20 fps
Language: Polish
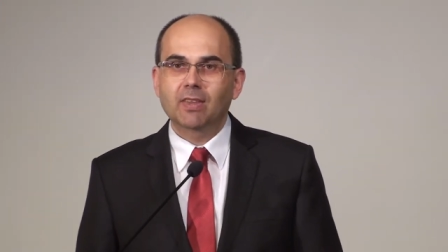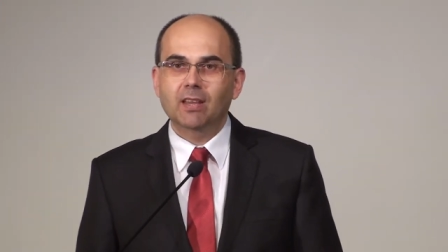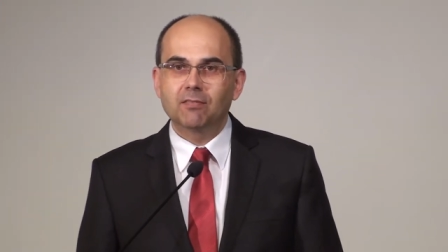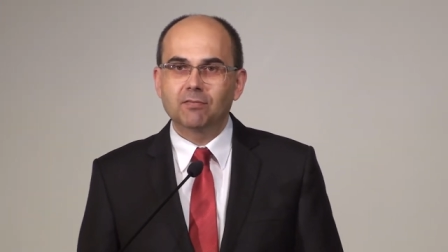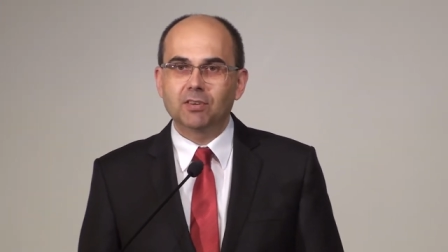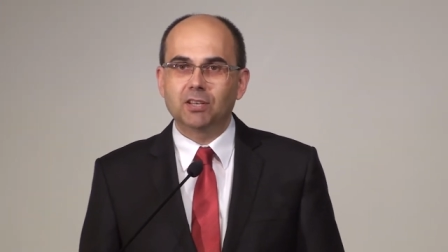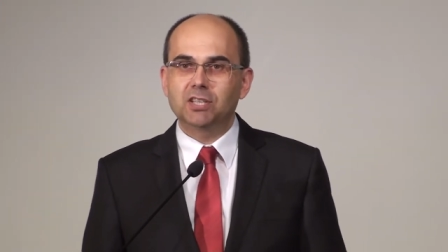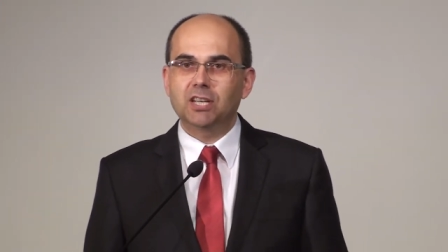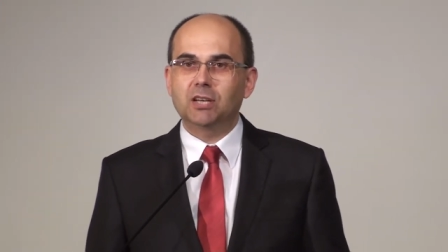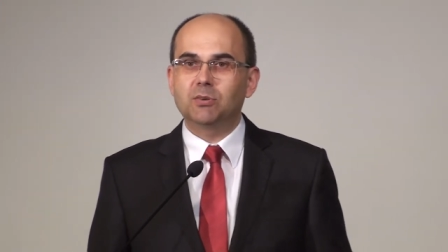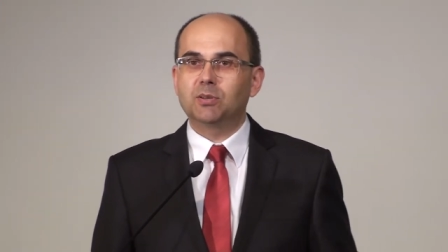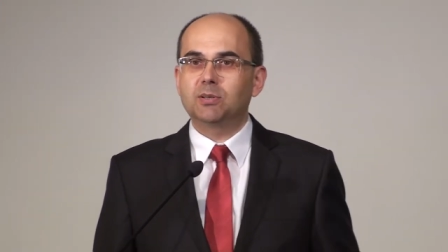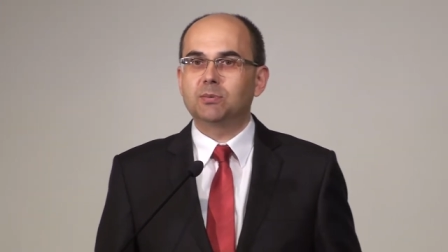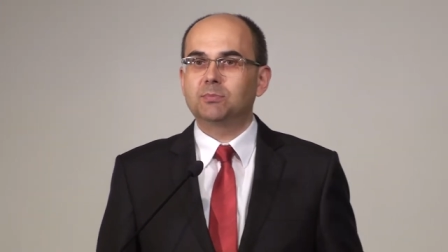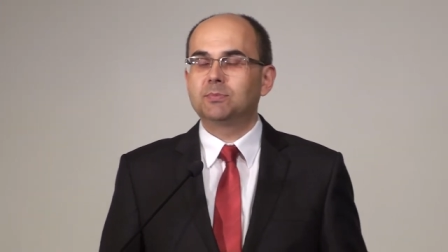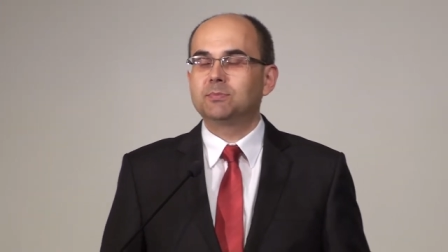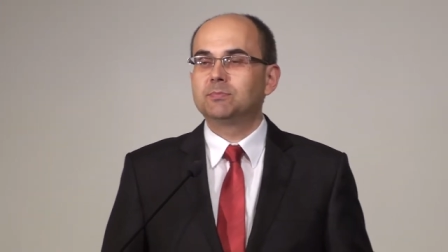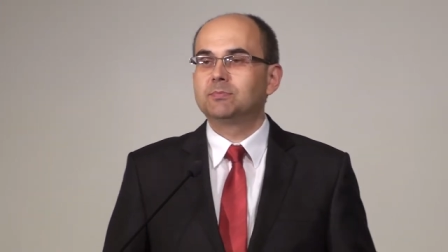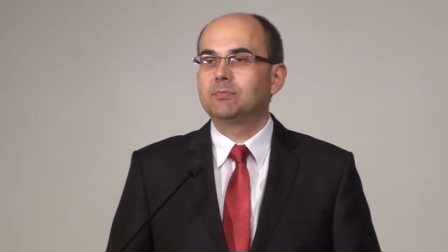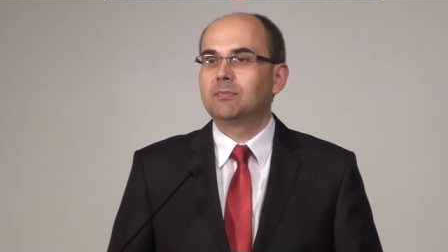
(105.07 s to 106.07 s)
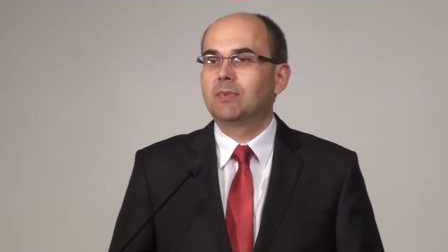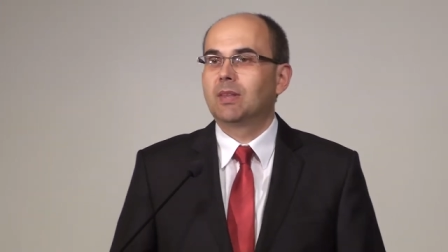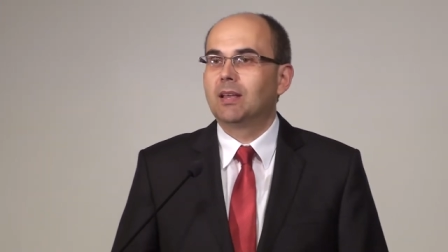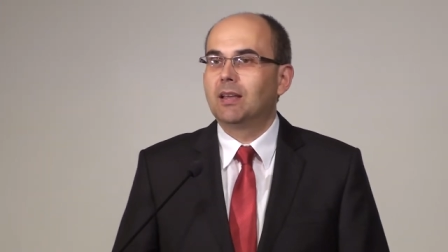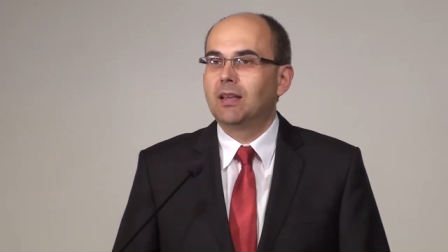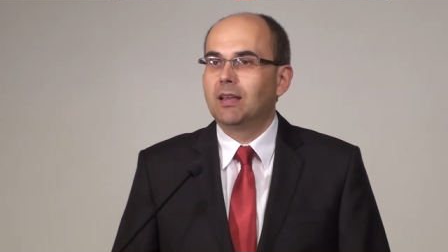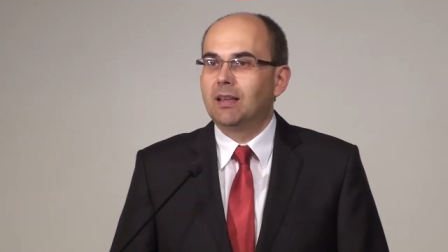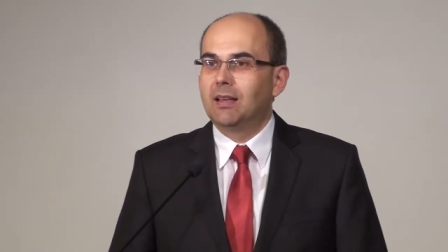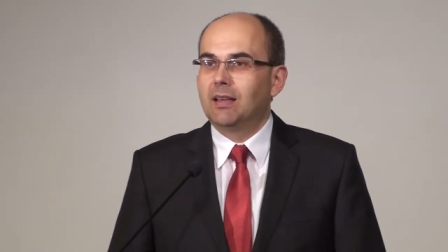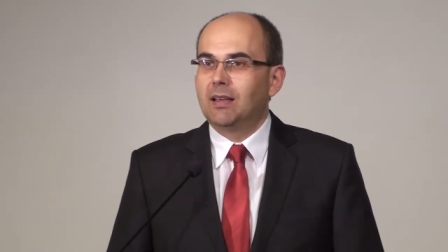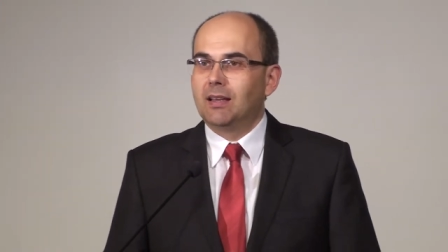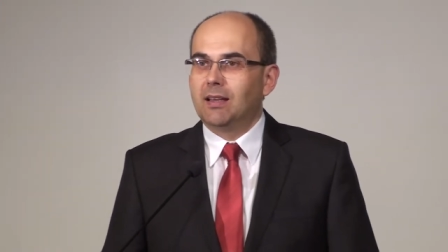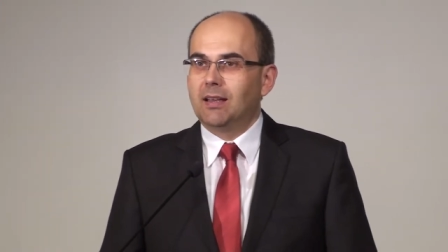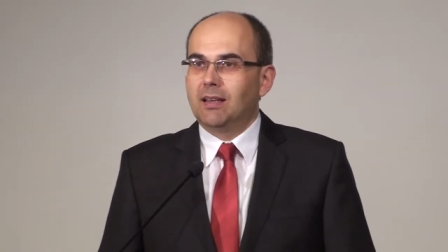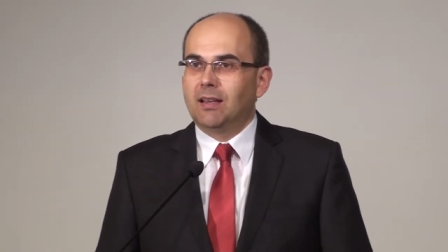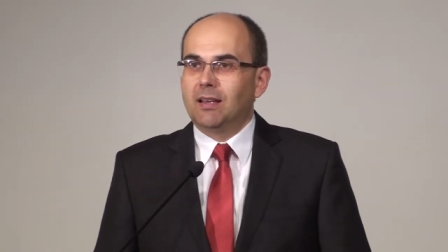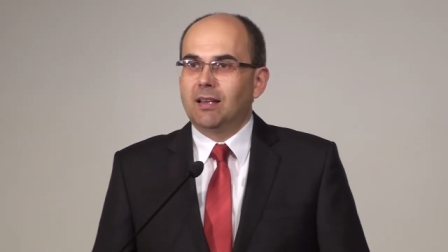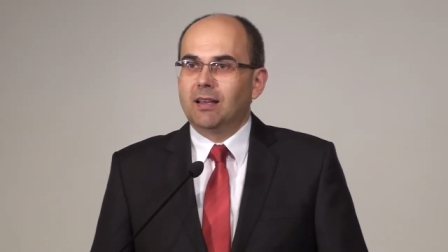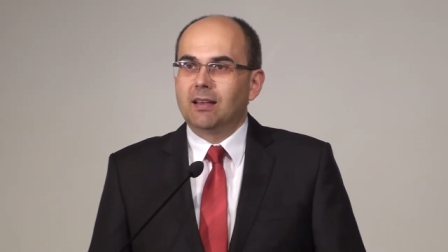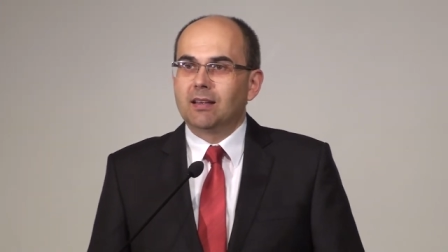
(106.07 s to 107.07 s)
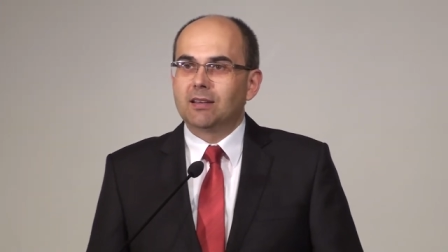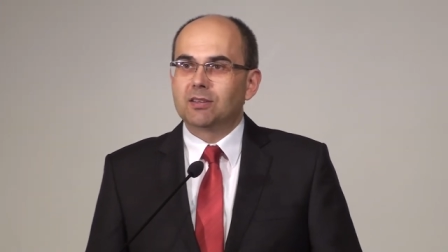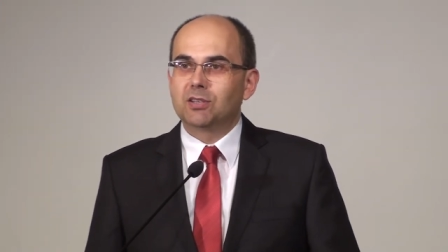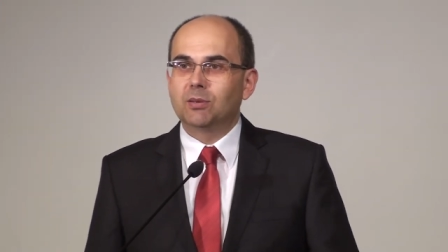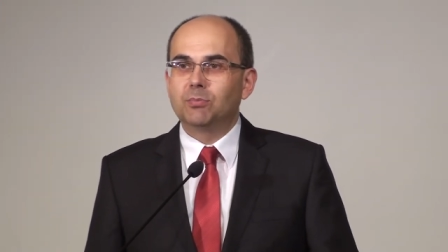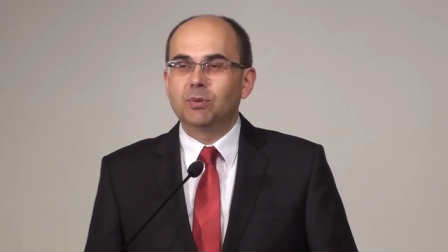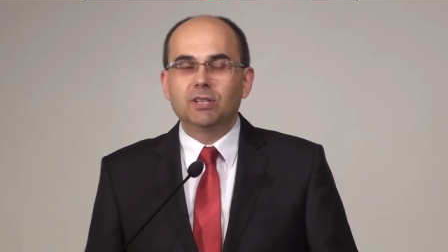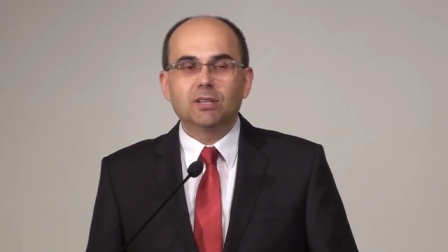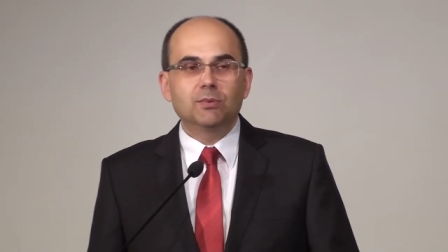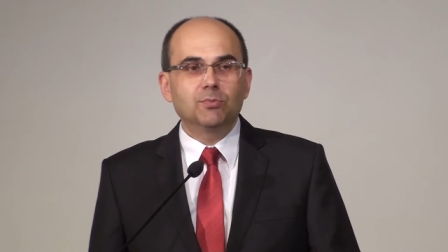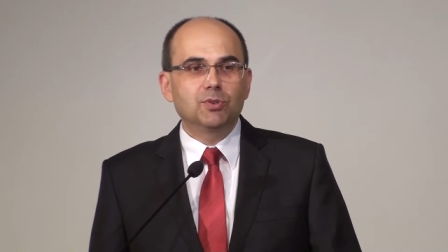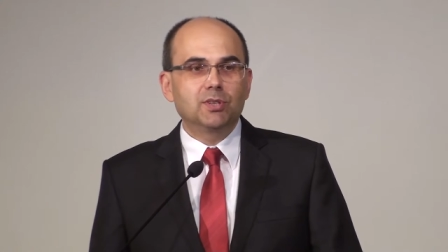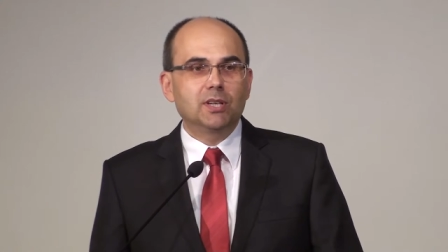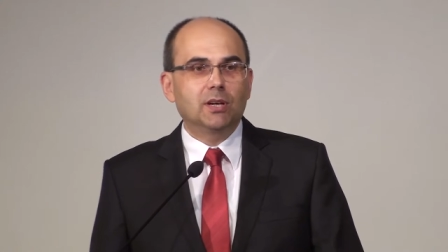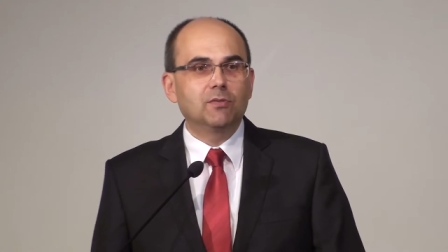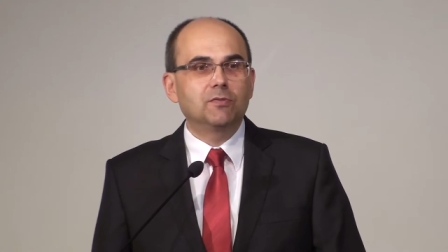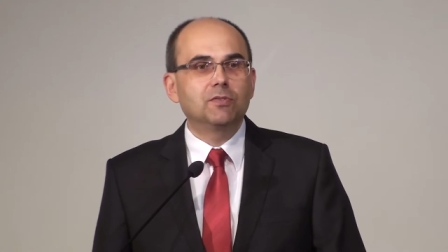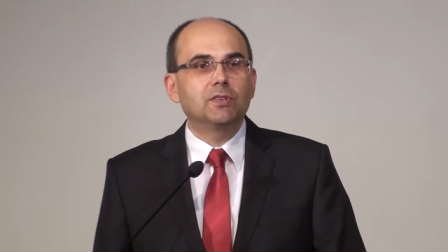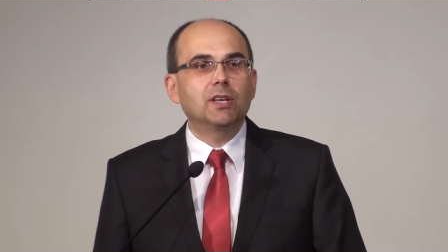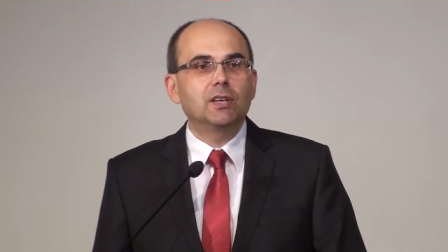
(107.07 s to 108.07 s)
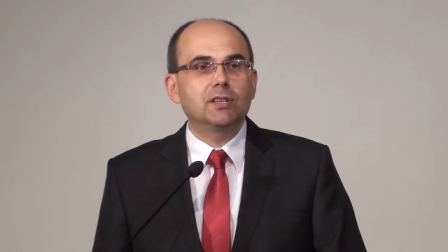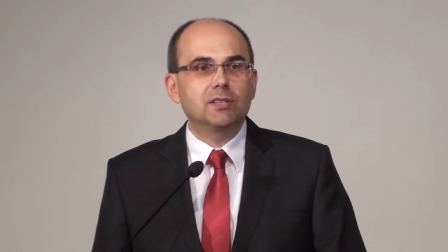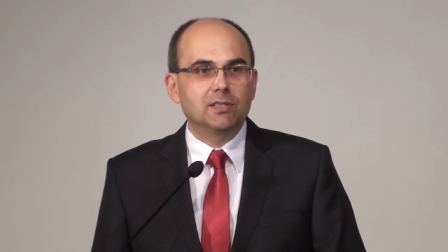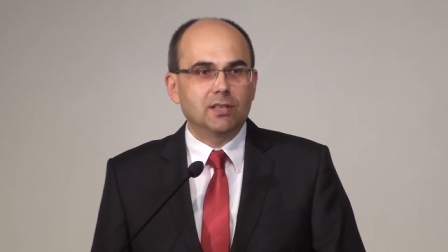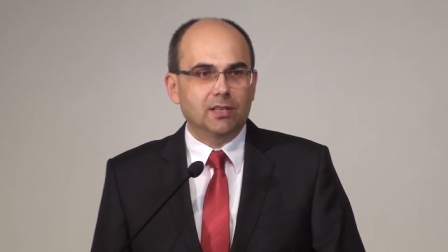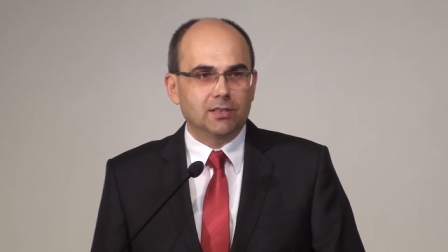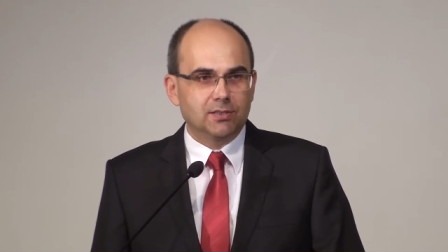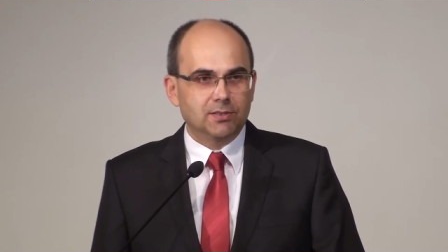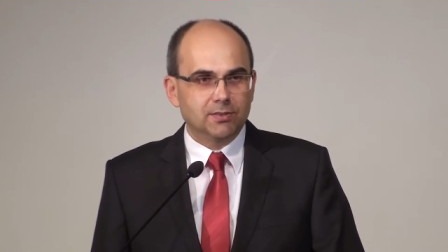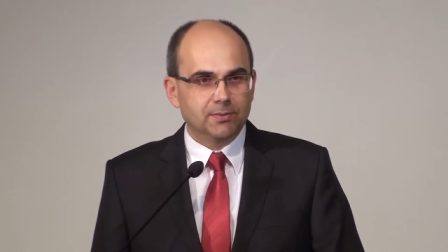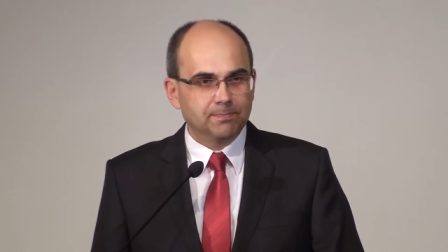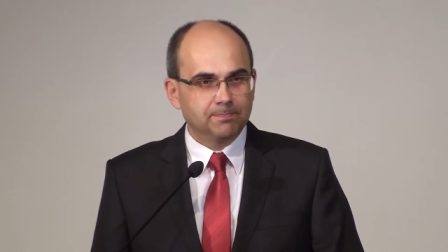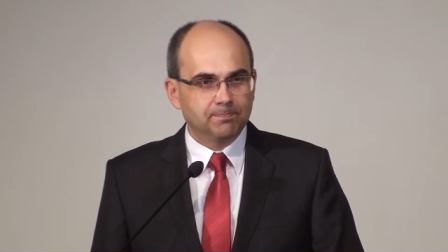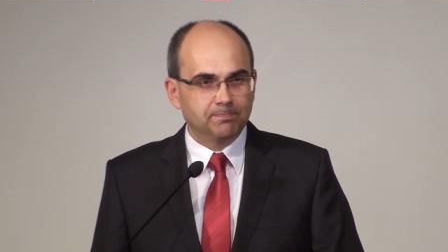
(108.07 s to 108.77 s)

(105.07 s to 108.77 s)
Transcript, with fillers: wiedziałem, że będę musiał wyjeżdżać.